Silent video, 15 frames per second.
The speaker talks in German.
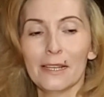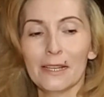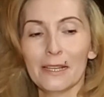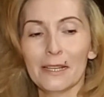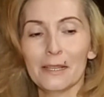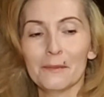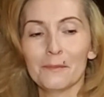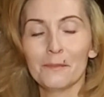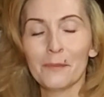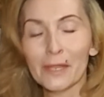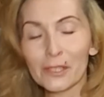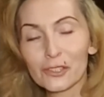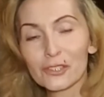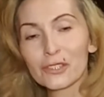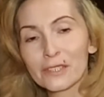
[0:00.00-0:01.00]

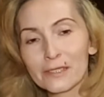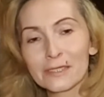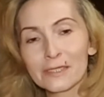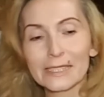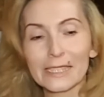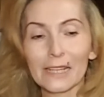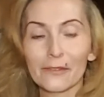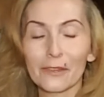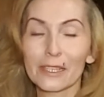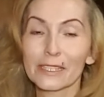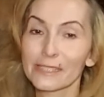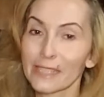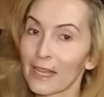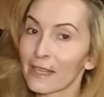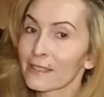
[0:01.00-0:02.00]
Menschen, die halt wirklich
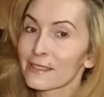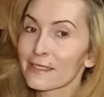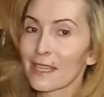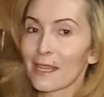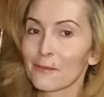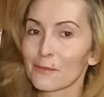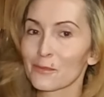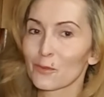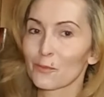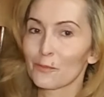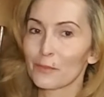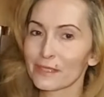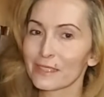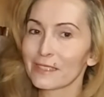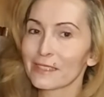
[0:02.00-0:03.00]
Angst haben, so ein
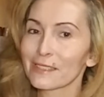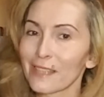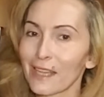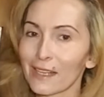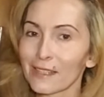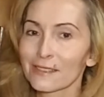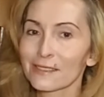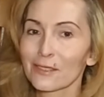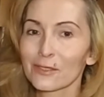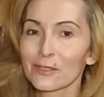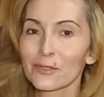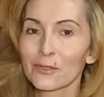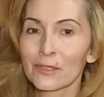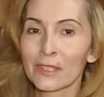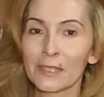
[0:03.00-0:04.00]
bisschen diese Angst
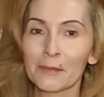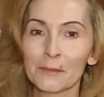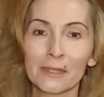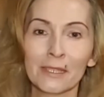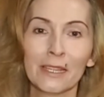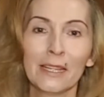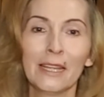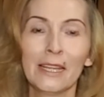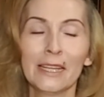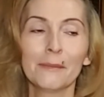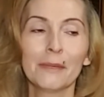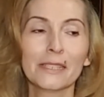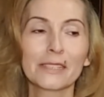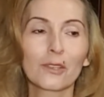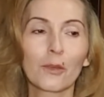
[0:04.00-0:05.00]
abzunehmen. Ich meine,
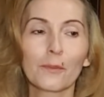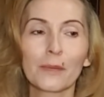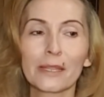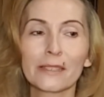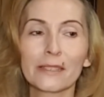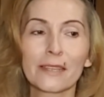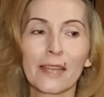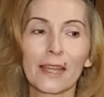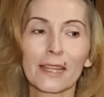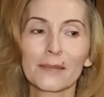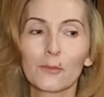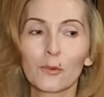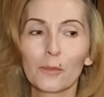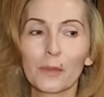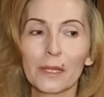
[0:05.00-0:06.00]
ich komme jeden Tag im OP
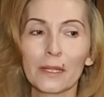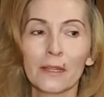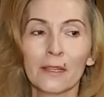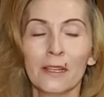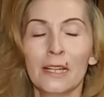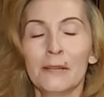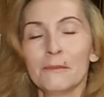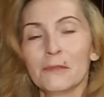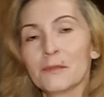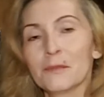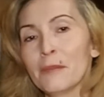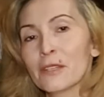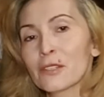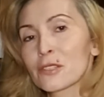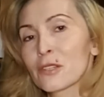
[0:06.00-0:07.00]
mit
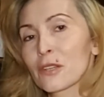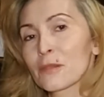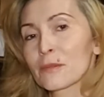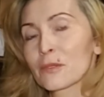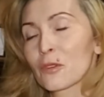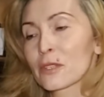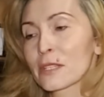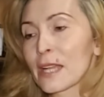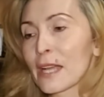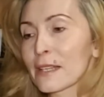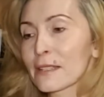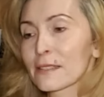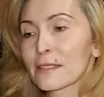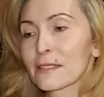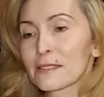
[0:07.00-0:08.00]
Menschen auch in Kontakt,
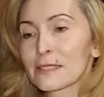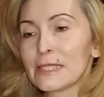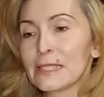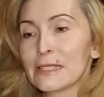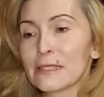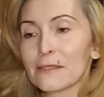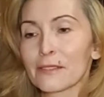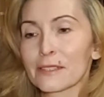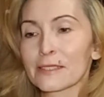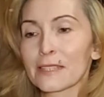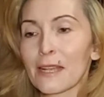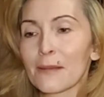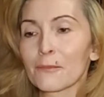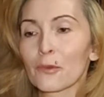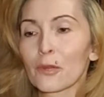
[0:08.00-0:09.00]
äh, die äh, was haben
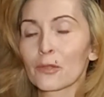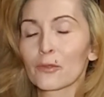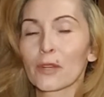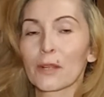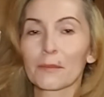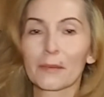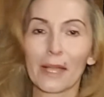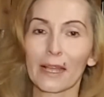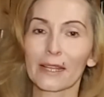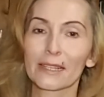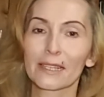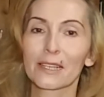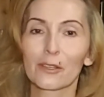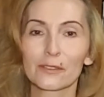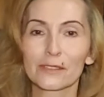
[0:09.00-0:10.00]
können oder im
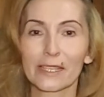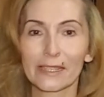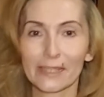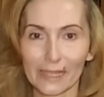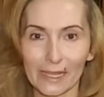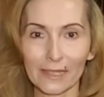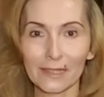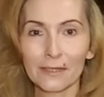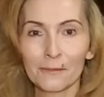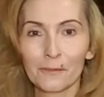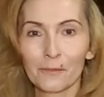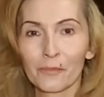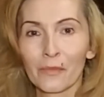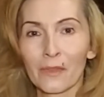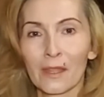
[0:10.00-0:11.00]
Krankenhaus generell.
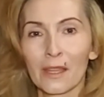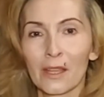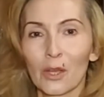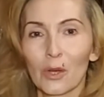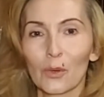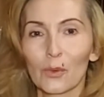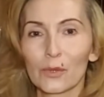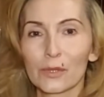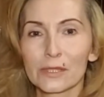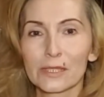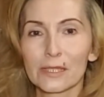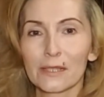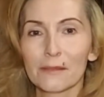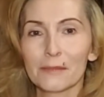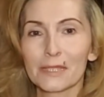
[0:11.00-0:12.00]
Und äh,
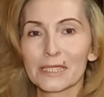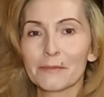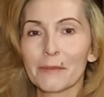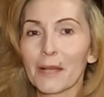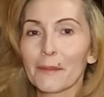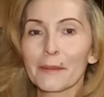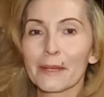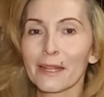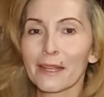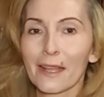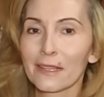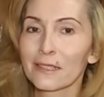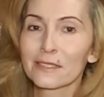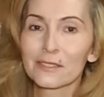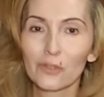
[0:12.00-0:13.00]
ich mache mir da keine
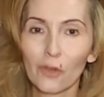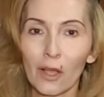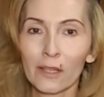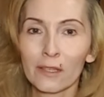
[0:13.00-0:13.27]
Sorgen